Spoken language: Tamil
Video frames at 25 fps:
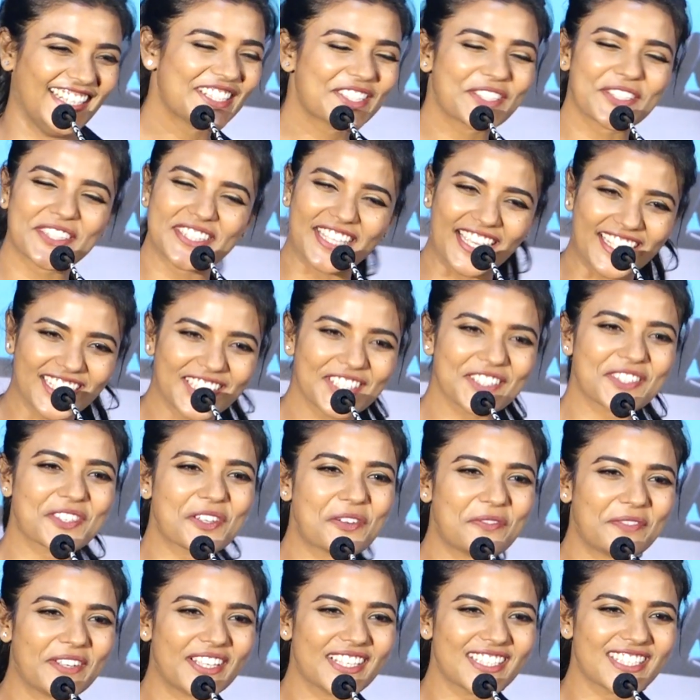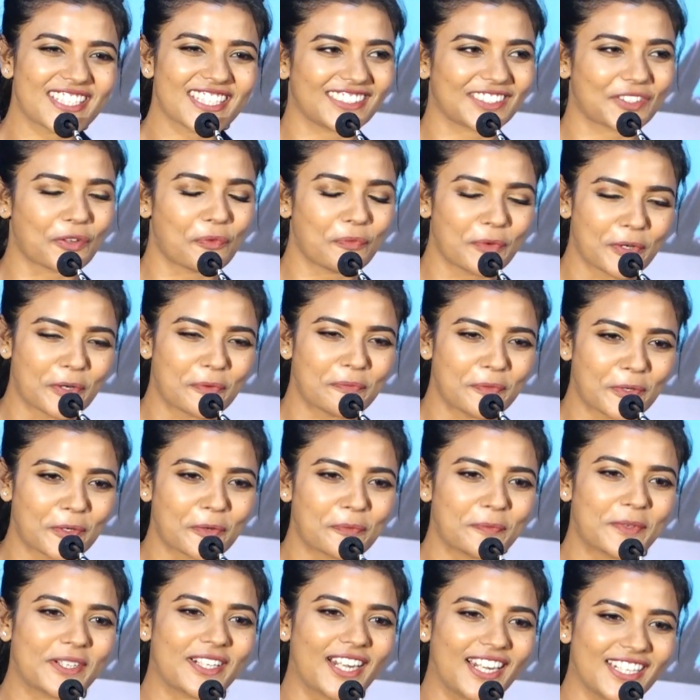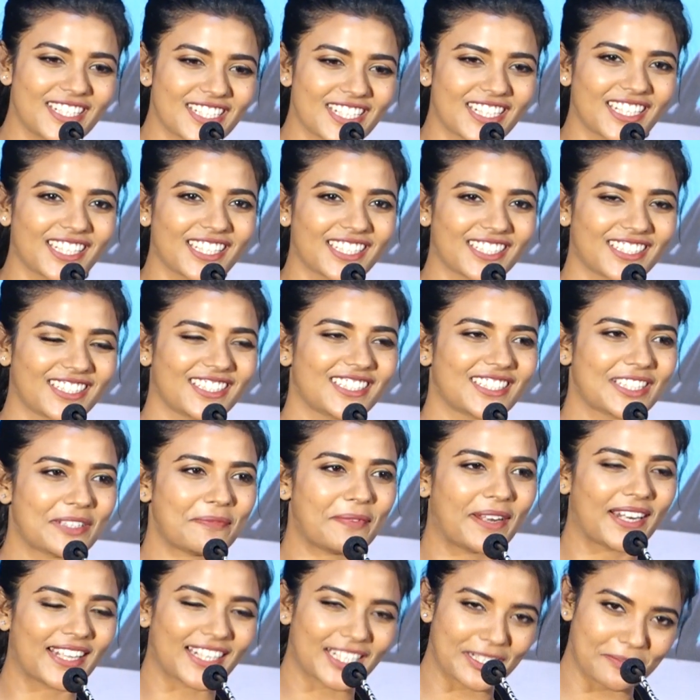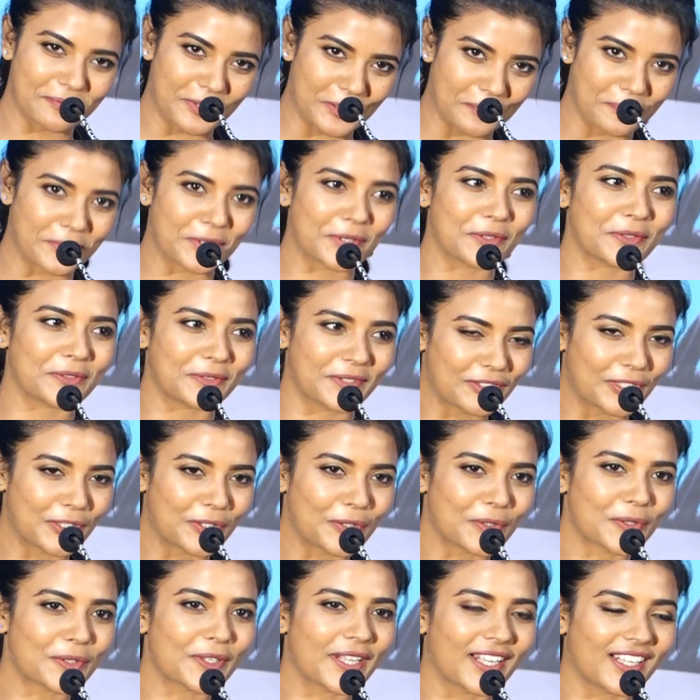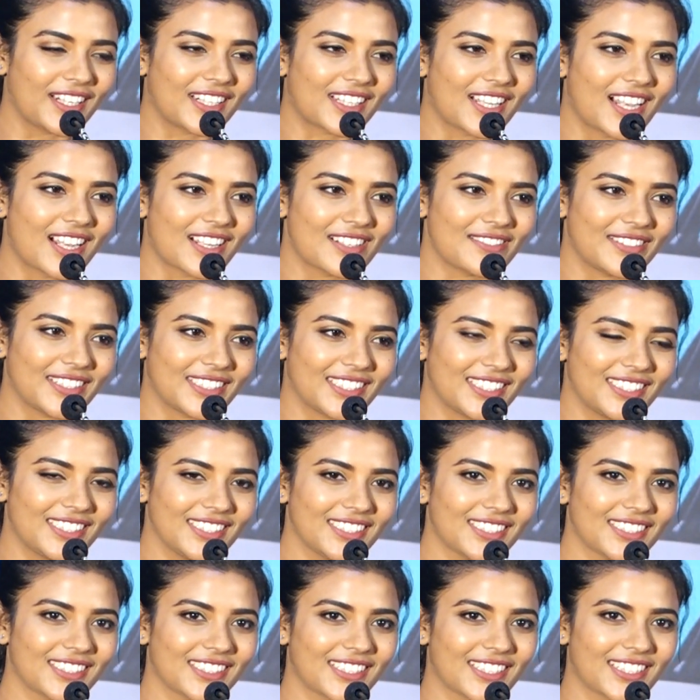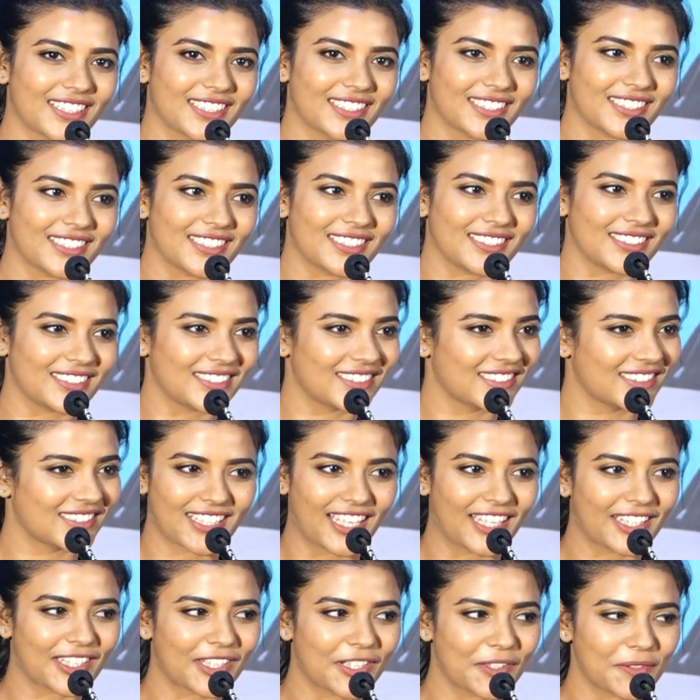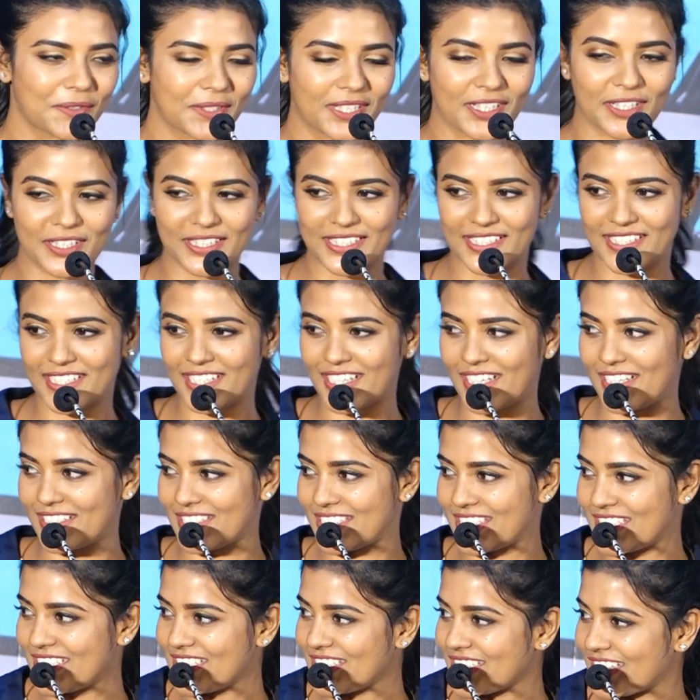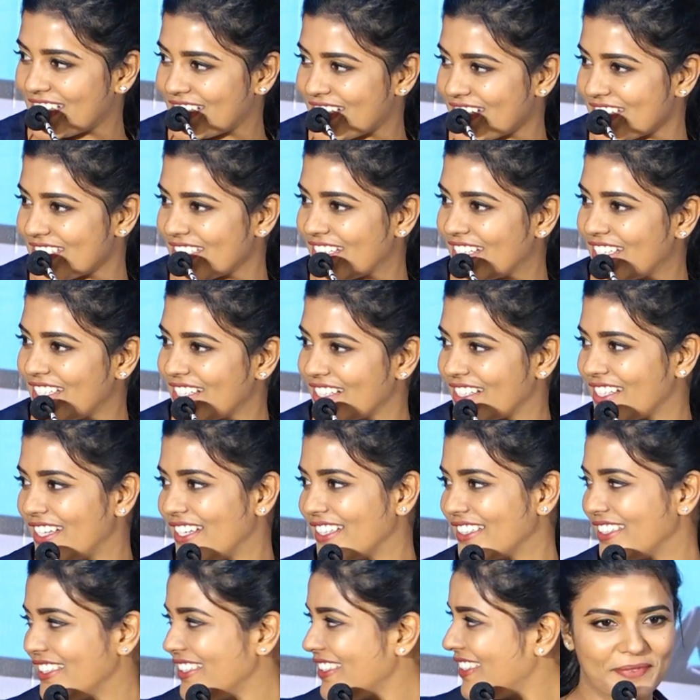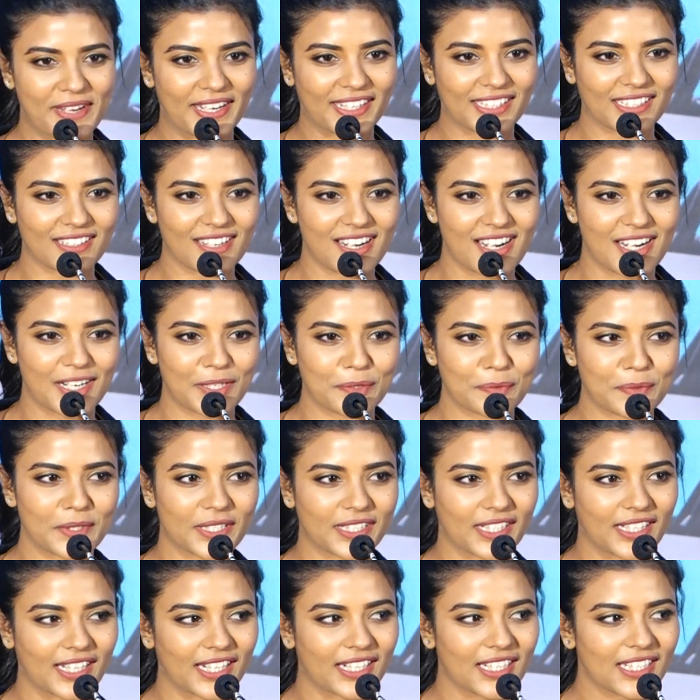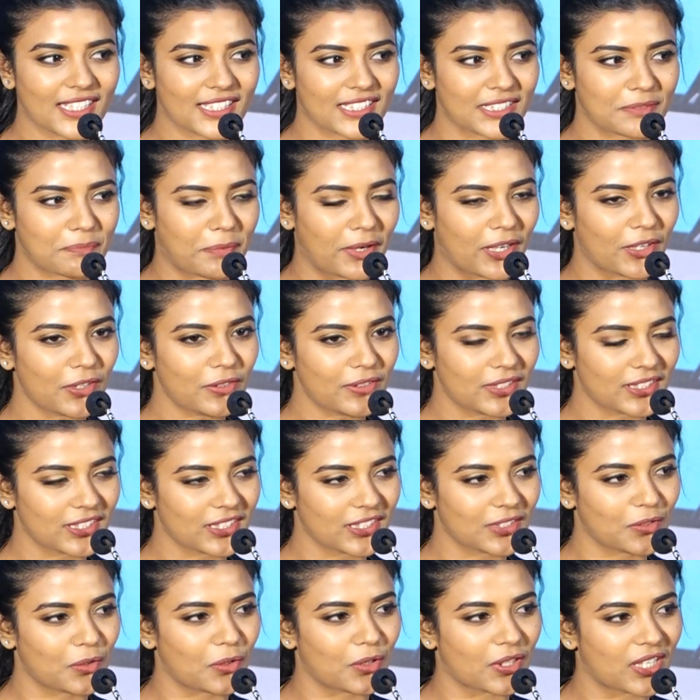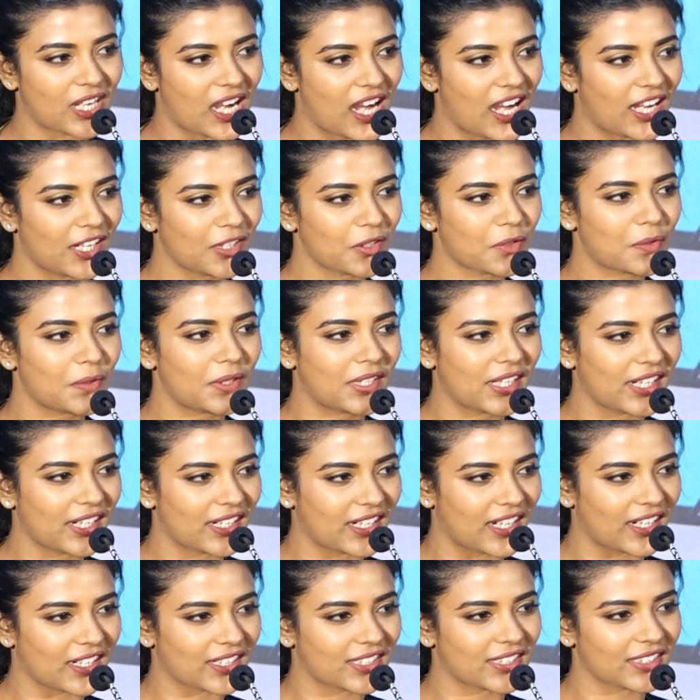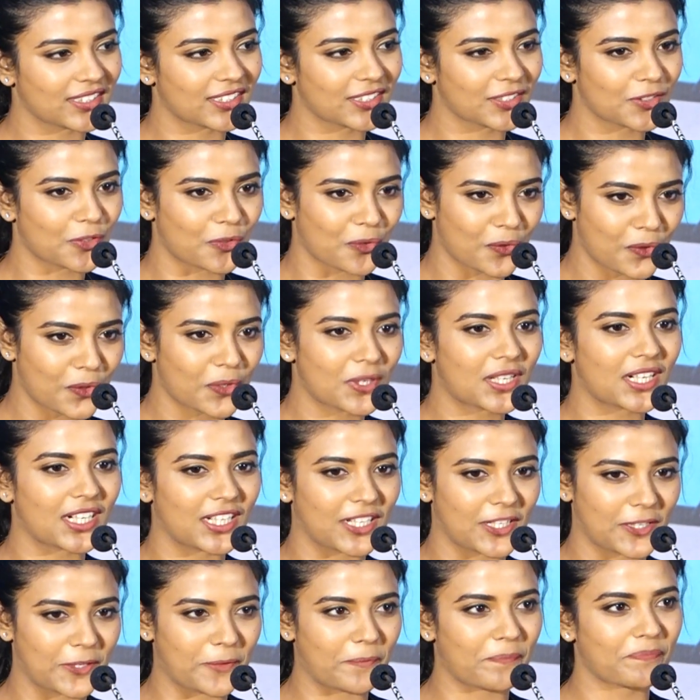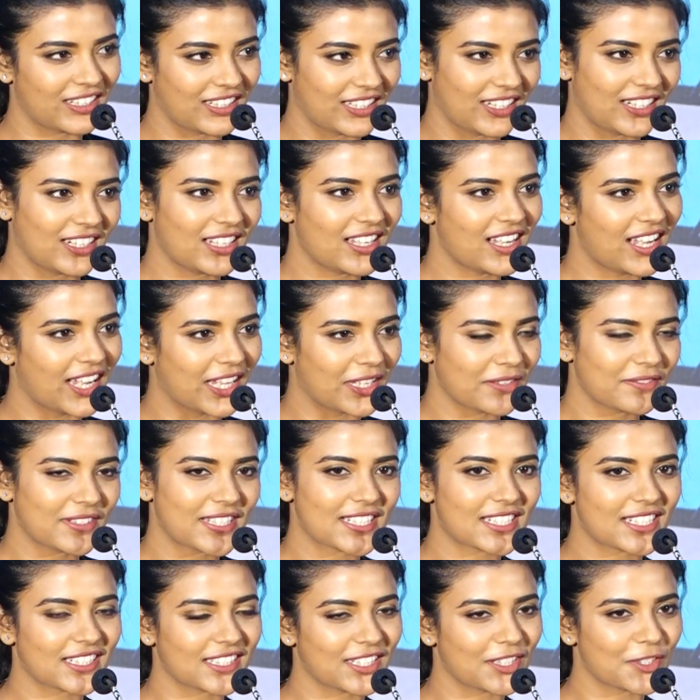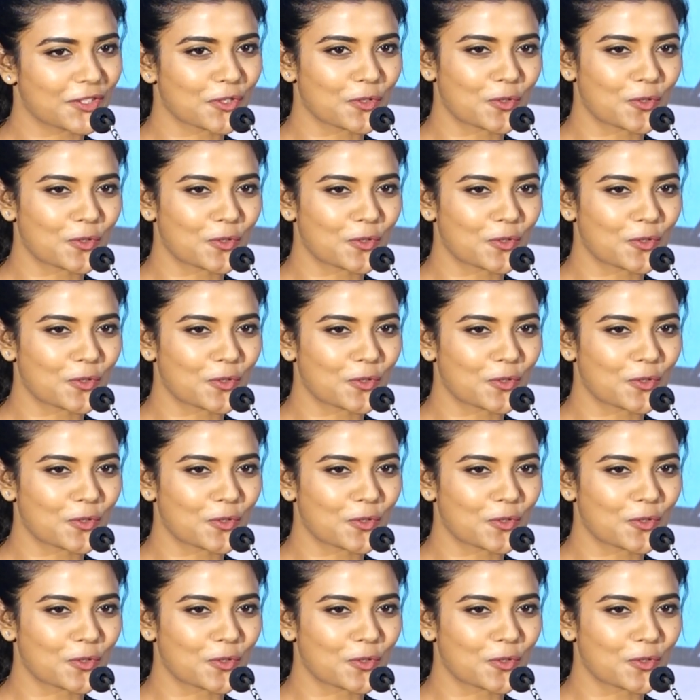ஸோ தேங்க்யூ ஸோ மச் ரொம்ப ரொம்ப ரொம்ப நன்றி இந்த மலையில் மறுபடியும் அவ்வளோ தூரம் எங்களுக்காக வந்தது அண்ட் தேங்க்யூ எங்கள் டெர அசிஸ்டன்ட் டேரக்டர்ஸ் எல்லாம் இருக்காங்க பயங்கர ஹார்ட் ஒர்க்கிங் ஏன்னா இந்த படம் வந்து ஒரு காருக்குள்ளேயே நடக்குது ரோட்டில் எல்லாம் ஹைவேஸில் தான்